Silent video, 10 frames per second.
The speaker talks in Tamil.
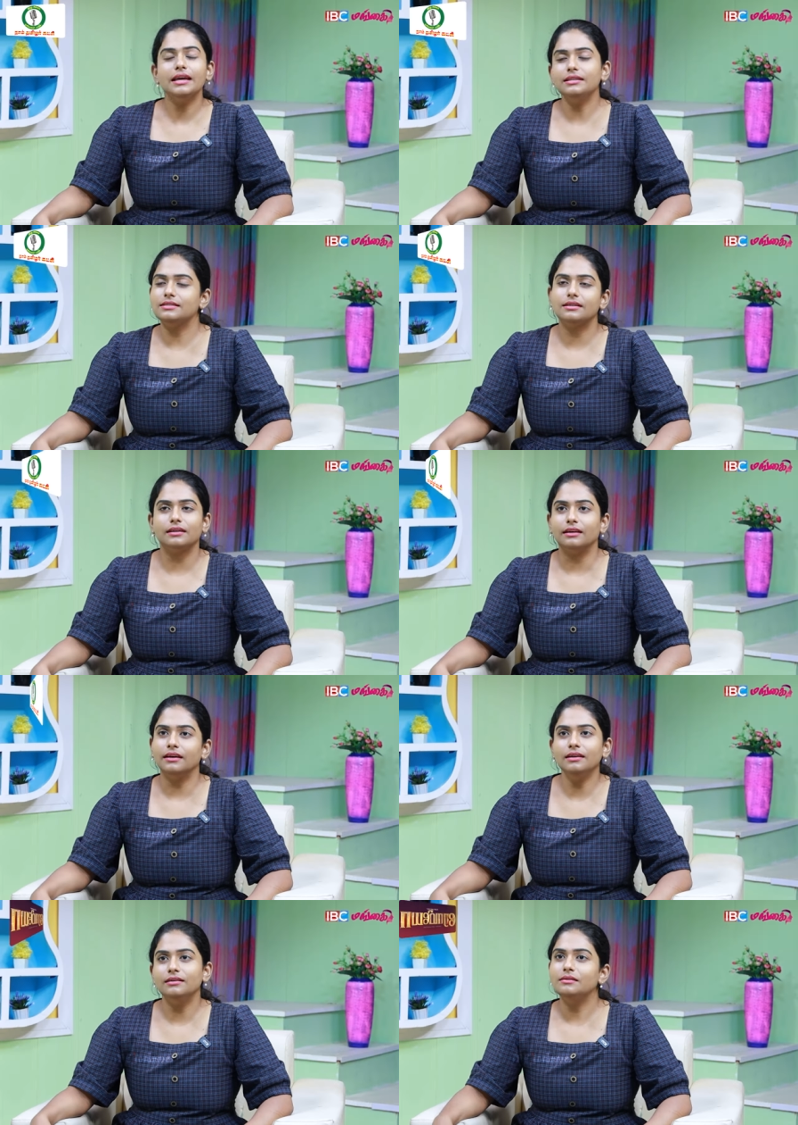அகெயின்ஸ்ட்
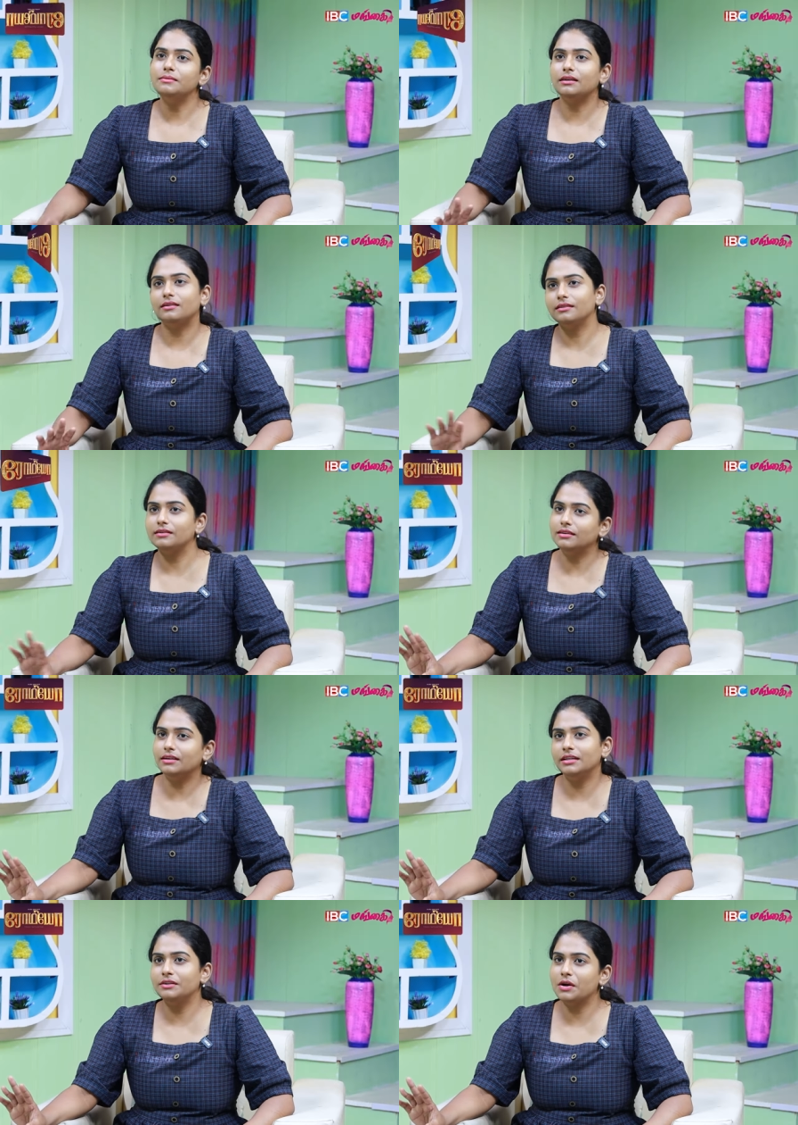இல்லை பட்
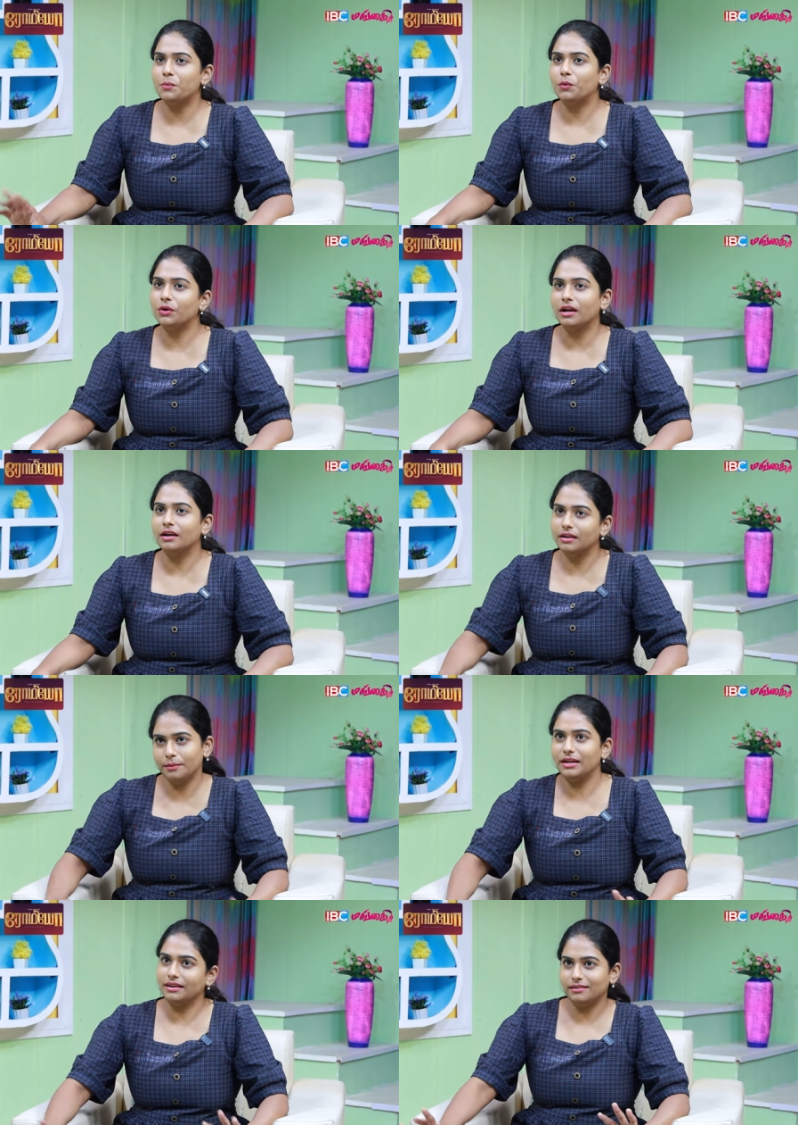இதுவாக போகிறாங்க
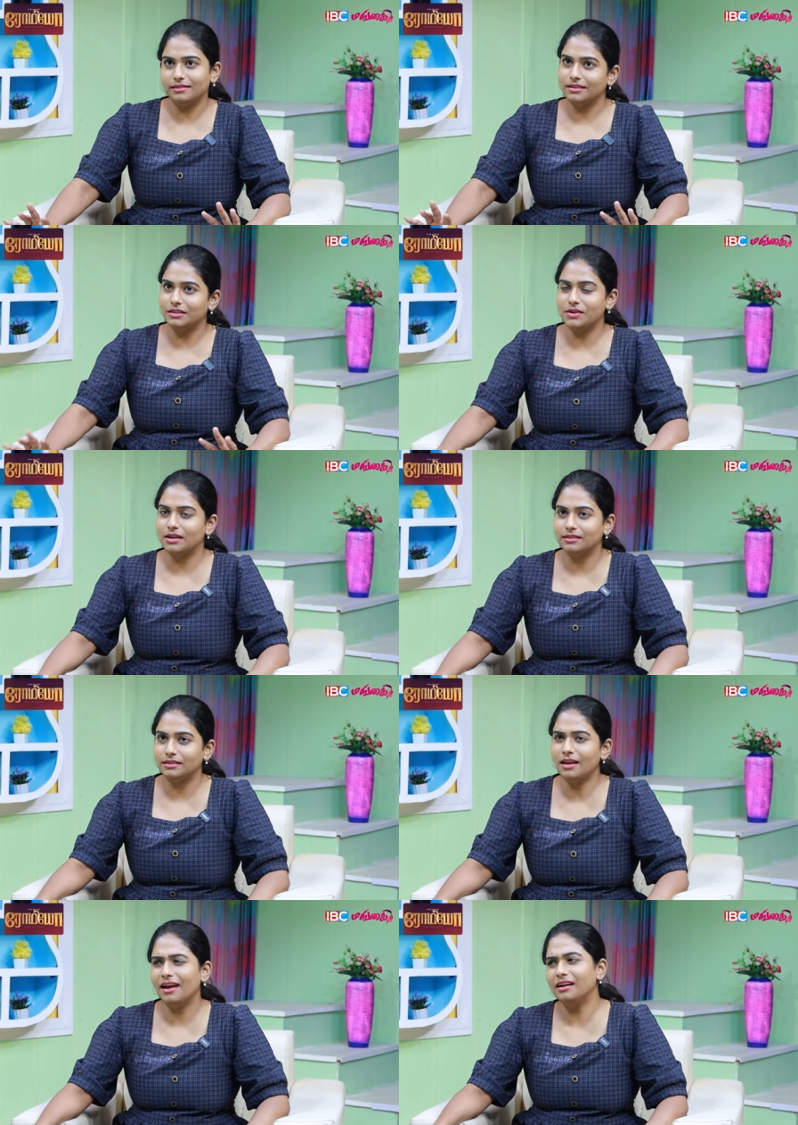ஐ மீன் லைக் இதுவாக
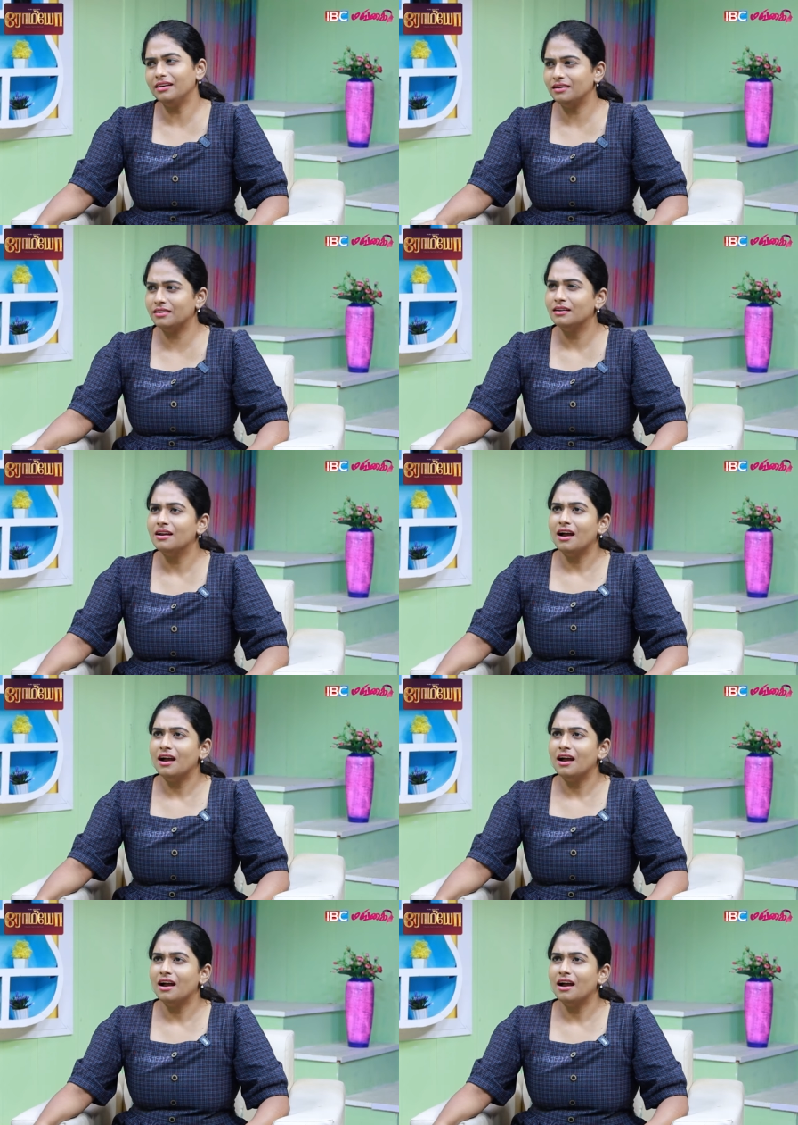இருந்தது அண்ட்